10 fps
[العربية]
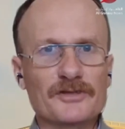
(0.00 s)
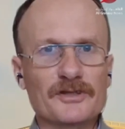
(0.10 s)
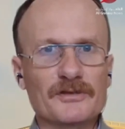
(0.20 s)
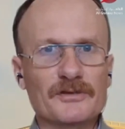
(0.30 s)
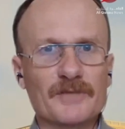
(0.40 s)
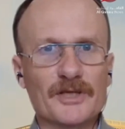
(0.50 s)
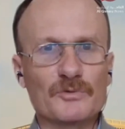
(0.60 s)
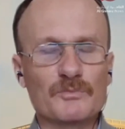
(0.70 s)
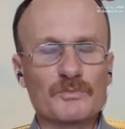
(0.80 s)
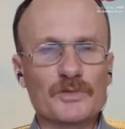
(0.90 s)
في
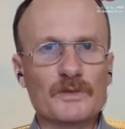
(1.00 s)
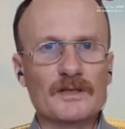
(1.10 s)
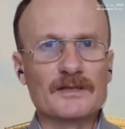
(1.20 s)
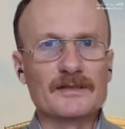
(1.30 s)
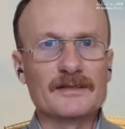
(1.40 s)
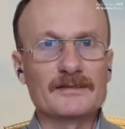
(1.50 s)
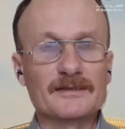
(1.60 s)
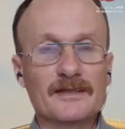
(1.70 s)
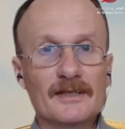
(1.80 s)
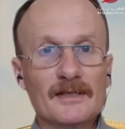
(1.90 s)
ماريوبل
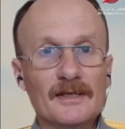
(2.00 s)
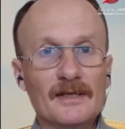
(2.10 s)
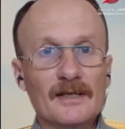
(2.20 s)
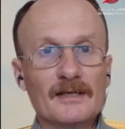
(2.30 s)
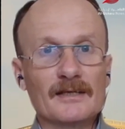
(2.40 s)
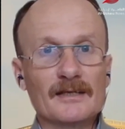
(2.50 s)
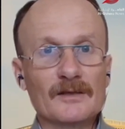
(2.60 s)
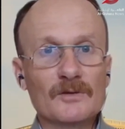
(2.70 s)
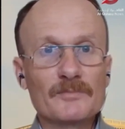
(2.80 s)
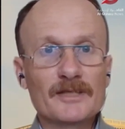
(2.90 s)
ودونيتسك
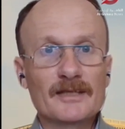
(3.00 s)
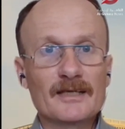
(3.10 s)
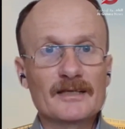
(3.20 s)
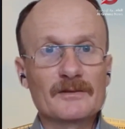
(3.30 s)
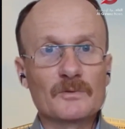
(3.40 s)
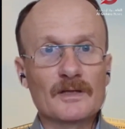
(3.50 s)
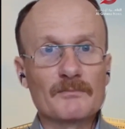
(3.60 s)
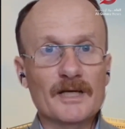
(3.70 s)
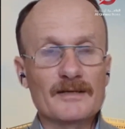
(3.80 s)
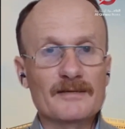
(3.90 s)
وبالتالي
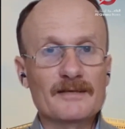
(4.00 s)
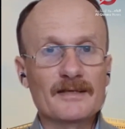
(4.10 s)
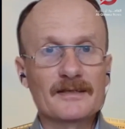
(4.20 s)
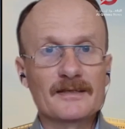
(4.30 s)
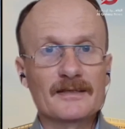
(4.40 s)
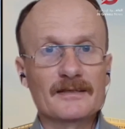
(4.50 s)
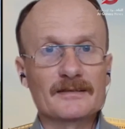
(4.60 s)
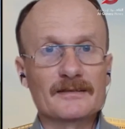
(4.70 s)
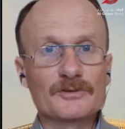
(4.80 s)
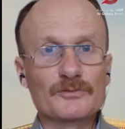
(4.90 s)
وبعد
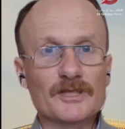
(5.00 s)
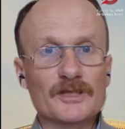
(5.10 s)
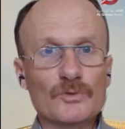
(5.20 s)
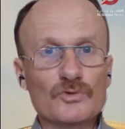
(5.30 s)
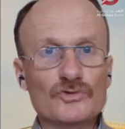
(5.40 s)
ذلك يمكن